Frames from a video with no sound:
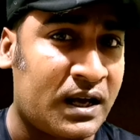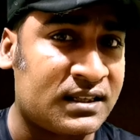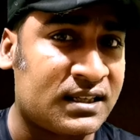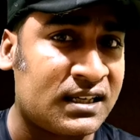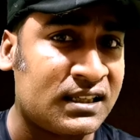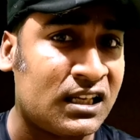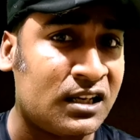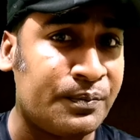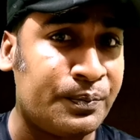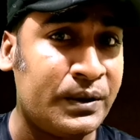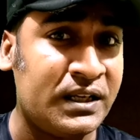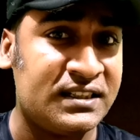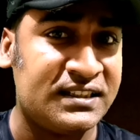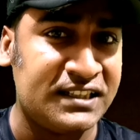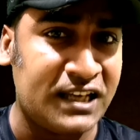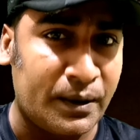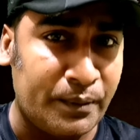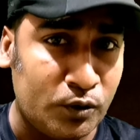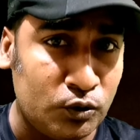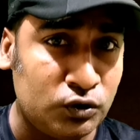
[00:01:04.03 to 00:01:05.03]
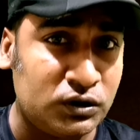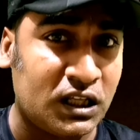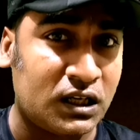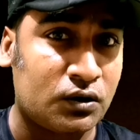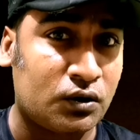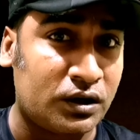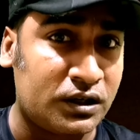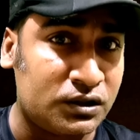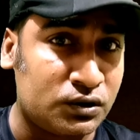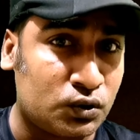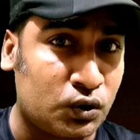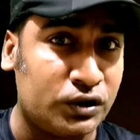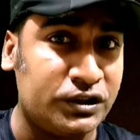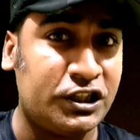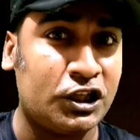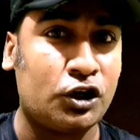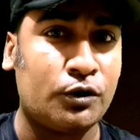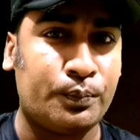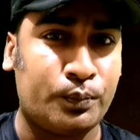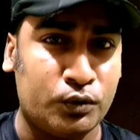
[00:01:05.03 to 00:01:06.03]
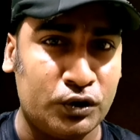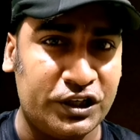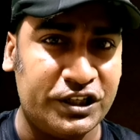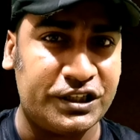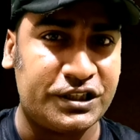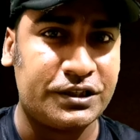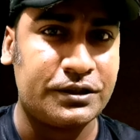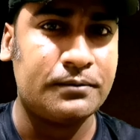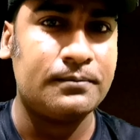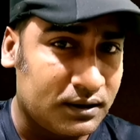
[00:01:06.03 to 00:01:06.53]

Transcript: পাঁচ হাজার পিস ইয়াবু উদ্ধার করেন সৌদি আরব পুলিশ